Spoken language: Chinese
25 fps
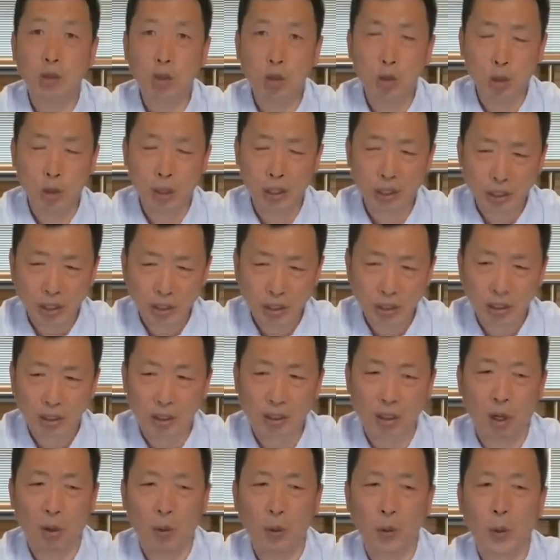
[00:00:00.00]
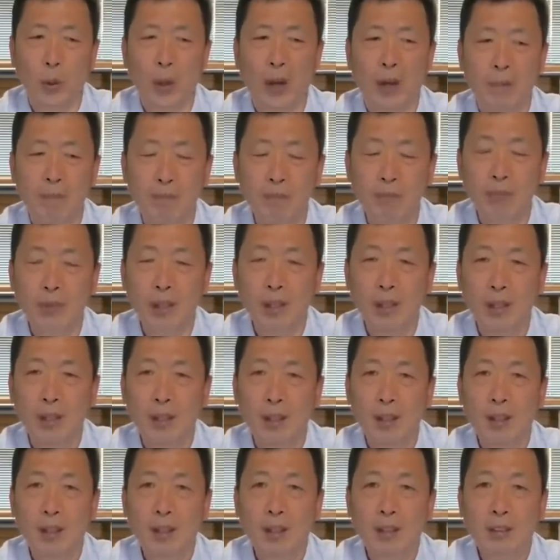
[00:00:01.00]
确实是高远，
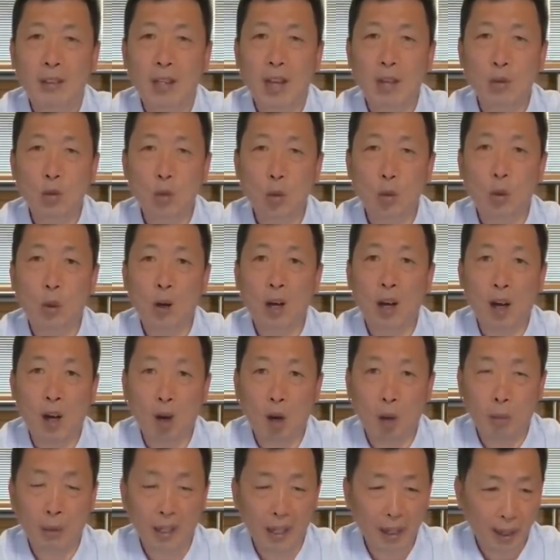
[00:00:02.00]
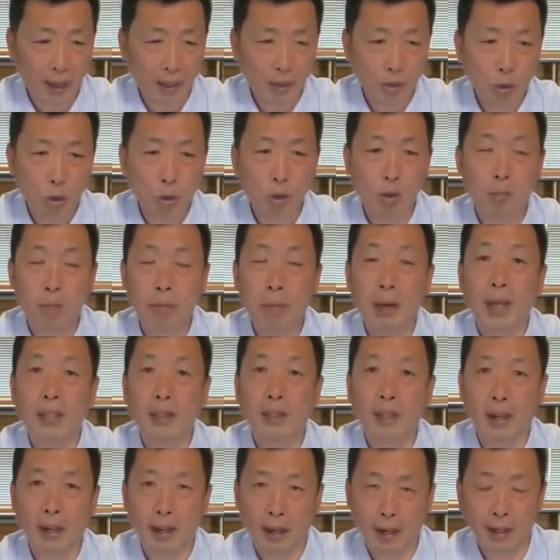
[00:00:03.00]
但如果后边两句配
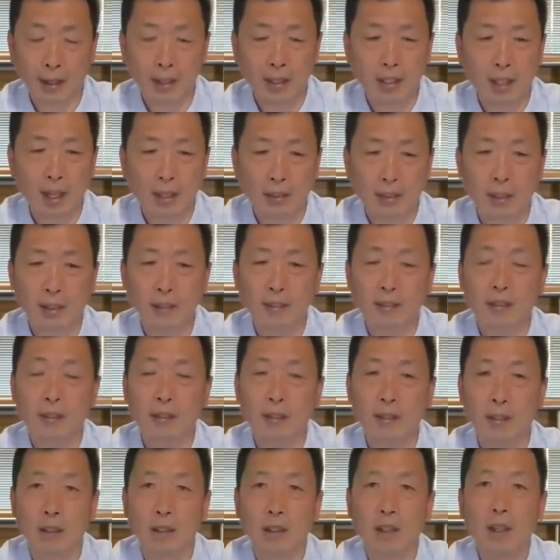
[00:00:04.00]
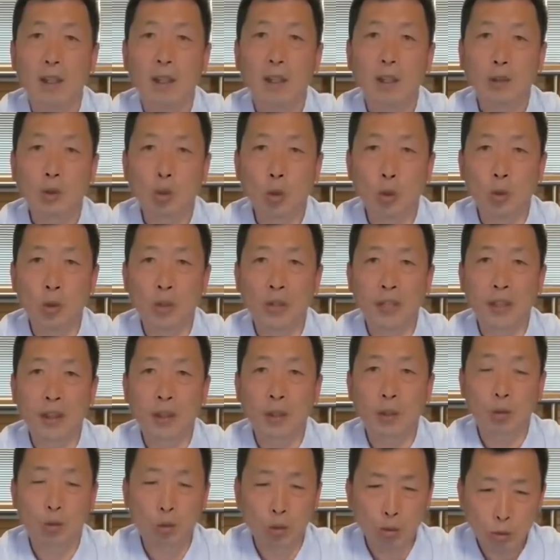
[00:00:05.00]
上两个象声词，肚
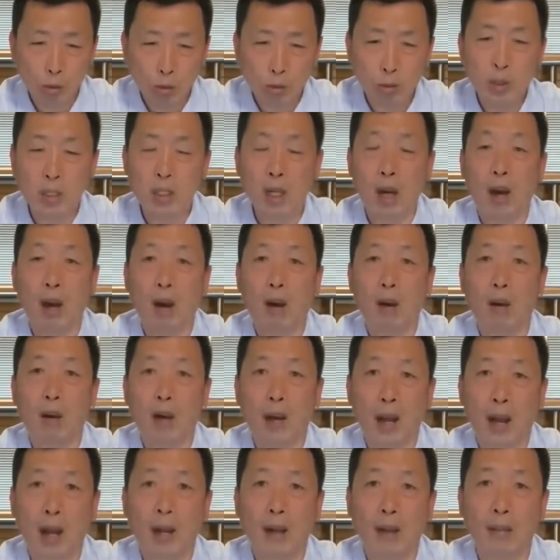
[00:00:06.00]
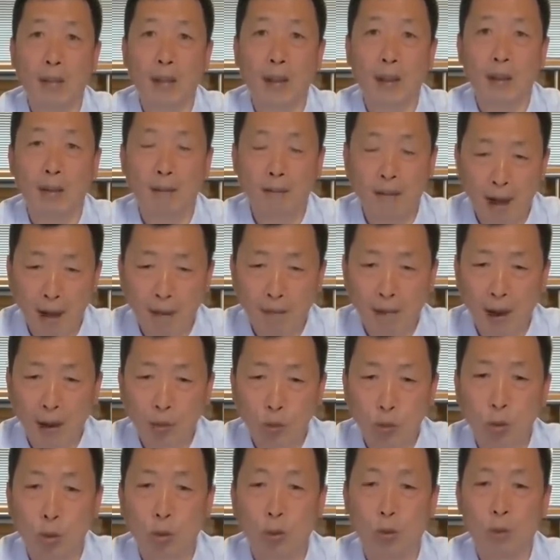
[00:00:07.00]
子咕咕叫，孩子哇哇
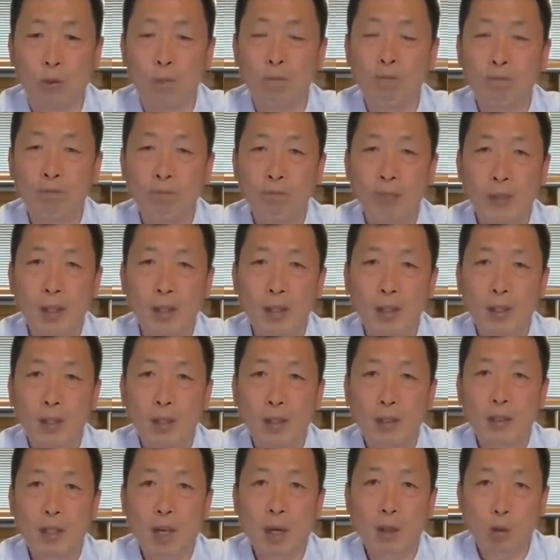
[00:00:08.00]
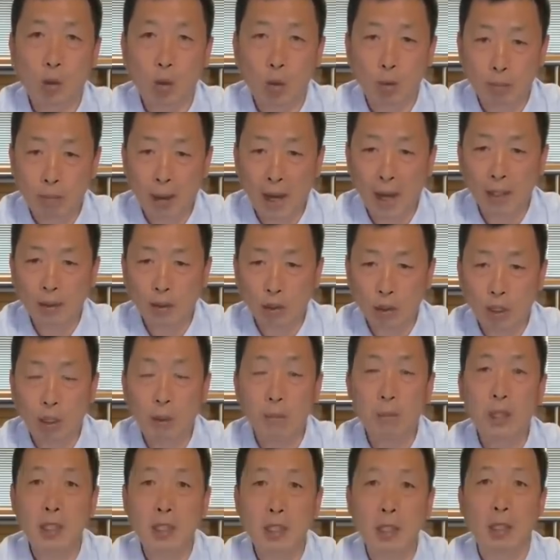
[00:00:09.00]
哭，那恐怕就
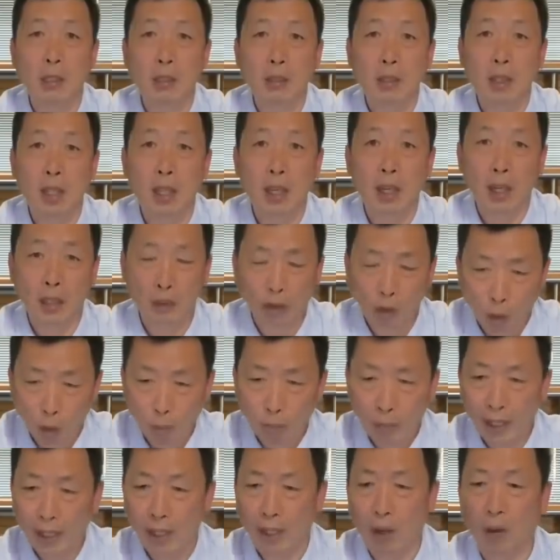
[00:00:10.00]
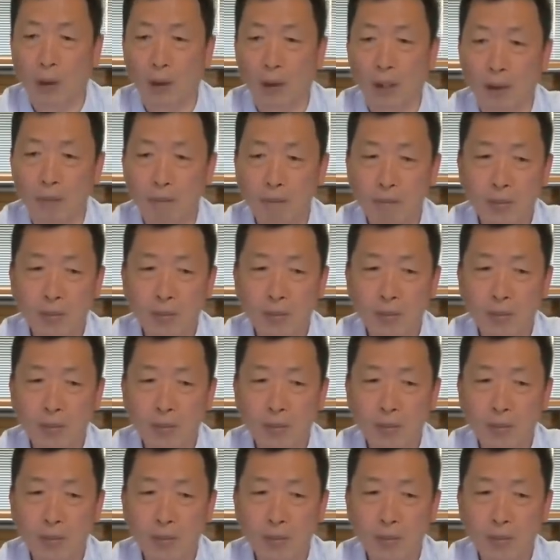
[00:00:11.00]
什么境界都没有了。